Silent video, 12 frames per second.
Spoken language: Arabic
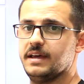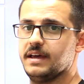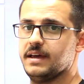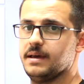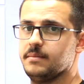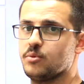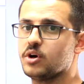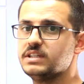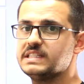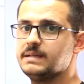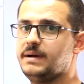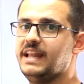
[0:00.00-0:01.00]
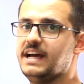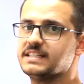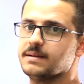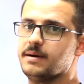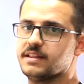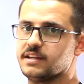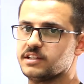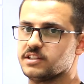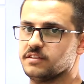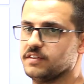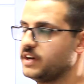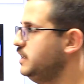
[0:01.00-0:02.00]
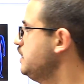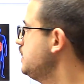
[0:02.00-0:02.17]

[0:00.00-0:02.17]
آه، مقسمه على حسب هذا الإشي فراح